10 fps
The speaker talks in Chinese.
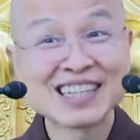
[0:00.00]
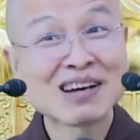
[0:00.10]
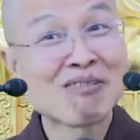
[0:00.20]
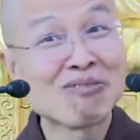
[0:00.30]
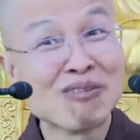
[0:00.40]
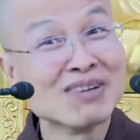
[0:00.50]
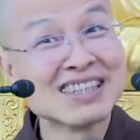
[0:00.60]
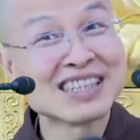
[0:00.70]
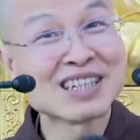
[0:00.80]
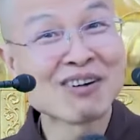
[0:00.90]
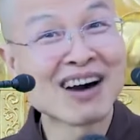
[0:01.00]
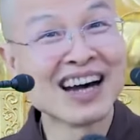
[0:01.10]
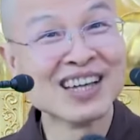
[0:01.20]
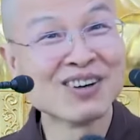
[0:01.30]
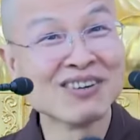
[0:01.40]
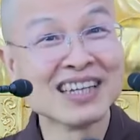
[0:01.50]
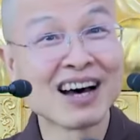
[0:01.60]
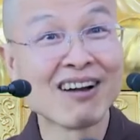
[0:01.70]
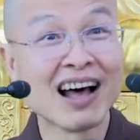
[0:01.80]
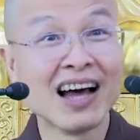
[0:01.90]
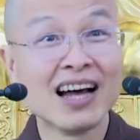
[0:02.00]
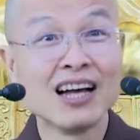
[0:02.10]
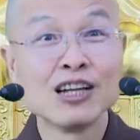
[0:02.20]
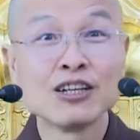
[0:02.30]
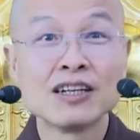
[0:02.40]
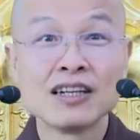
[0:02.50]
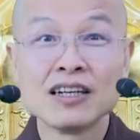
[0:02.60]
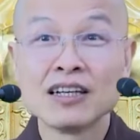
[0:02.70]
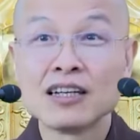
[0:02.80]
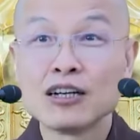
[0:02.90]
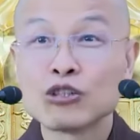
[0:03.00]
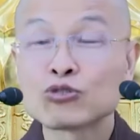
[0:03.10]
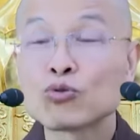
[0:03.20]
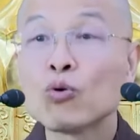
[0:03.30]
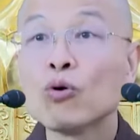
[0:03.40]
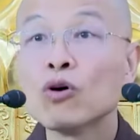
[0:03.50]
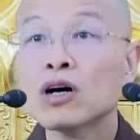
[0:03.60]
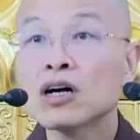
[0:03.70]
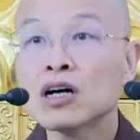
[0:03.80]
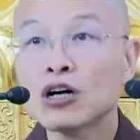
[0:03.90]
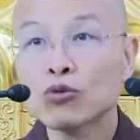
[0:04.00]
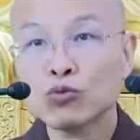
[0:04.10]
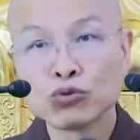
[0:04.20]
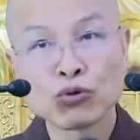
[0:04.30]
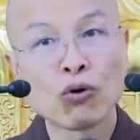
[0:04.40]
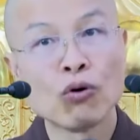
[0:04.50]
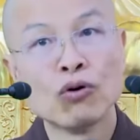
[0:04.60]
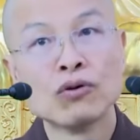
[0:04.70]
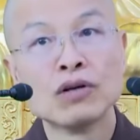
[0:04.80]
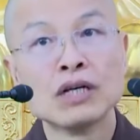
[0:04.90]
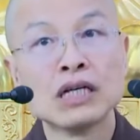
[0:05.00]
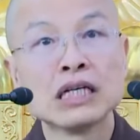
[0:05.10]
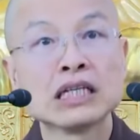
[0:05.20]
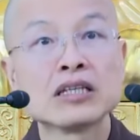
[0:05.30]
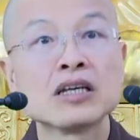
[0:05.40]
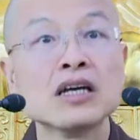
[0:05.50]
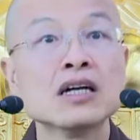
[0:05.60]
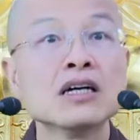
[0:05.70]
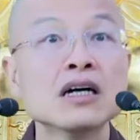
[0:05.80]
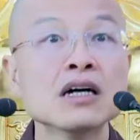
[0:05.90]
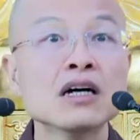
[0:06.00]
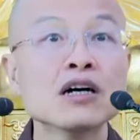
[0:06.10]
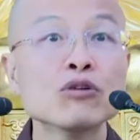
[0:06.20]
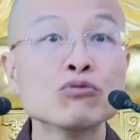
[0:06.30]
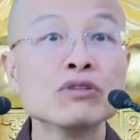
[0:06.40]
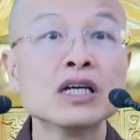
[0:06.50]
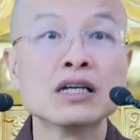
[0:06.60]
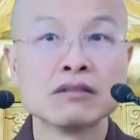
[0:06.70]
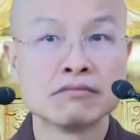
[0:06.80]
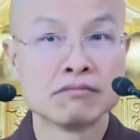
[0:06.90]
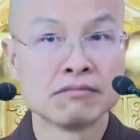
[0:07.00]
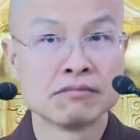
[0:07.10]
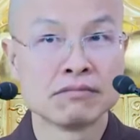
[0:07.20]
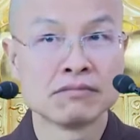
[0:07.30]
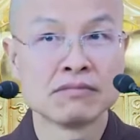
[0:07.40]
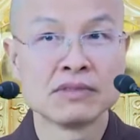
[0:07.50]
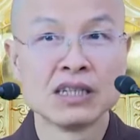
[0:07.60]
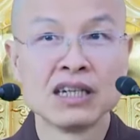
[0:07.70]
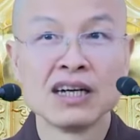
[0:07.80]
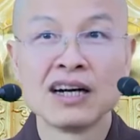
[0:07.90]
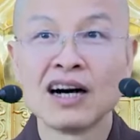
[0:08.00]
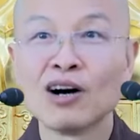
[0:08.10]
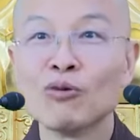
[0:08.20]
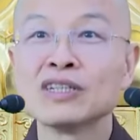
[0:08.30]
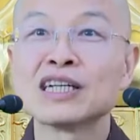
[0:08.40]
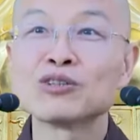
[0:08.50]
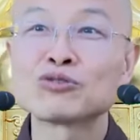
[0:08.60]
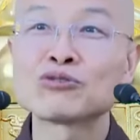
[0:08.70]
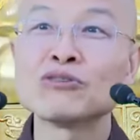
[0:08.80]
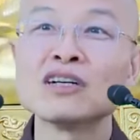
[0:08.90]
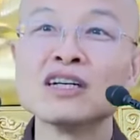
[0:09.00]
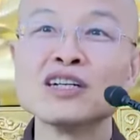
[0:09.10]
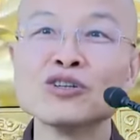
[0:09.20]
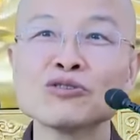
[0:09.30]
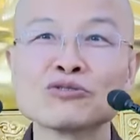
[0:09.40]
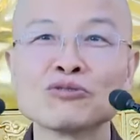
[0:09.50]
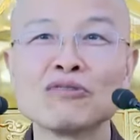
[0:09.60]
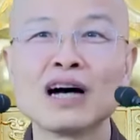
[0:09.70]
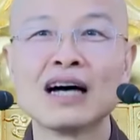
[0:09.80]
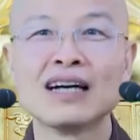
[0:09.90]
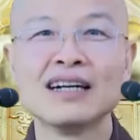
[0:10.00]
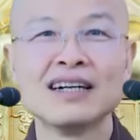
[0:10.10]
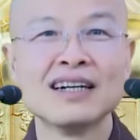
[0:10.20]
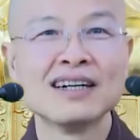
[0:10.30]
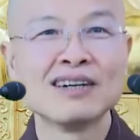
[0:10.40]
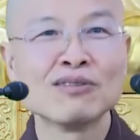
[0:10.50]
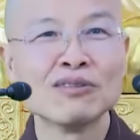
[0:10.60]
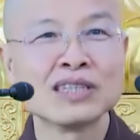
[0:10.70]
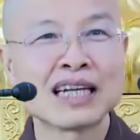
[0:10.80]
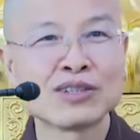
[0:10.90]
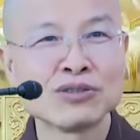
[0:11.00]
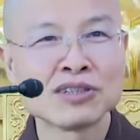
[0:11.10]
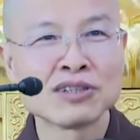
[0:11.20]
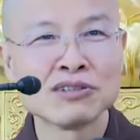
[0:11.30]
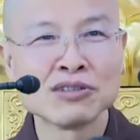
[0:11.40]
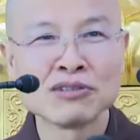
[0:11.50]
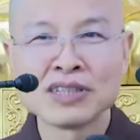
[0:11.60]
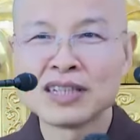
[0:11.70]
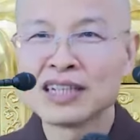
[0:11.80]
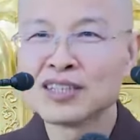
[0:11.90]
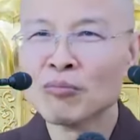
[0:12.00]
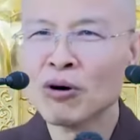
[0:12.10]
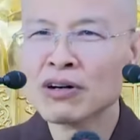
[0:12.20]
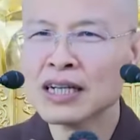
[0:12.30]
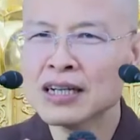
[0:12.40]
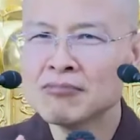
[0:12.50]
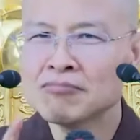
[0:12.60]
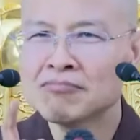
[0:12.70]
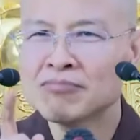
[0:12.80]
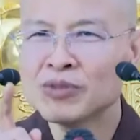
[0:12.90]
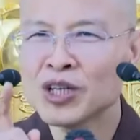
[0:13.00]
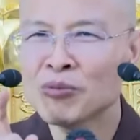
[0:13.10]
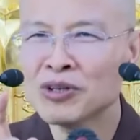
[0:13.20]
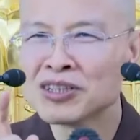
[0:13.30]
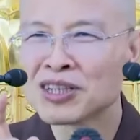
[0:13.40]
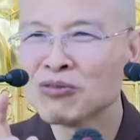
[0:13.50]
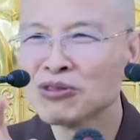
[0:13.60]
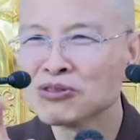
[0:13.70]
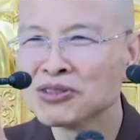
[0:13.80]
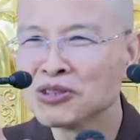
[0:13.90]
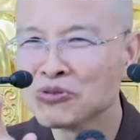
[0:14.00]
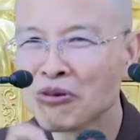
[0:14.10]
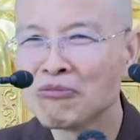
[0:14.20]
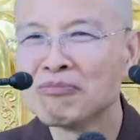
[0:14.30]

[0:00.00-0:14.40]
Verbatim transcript: 这个佛门这些话很有味道了，说而无说，听而无听。好，我假如说而有说啊，我下去之后就会盯着某个人，嗯，你有没有照我说的做？